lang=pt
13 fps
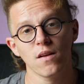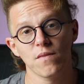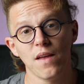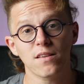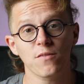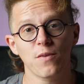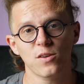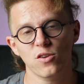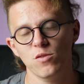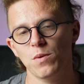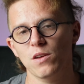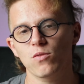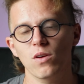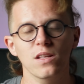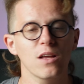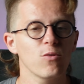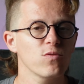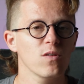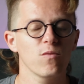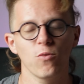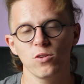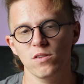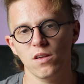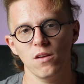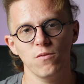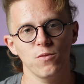dessa faixa de preço ainda usam fone
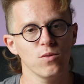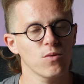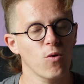sem fio,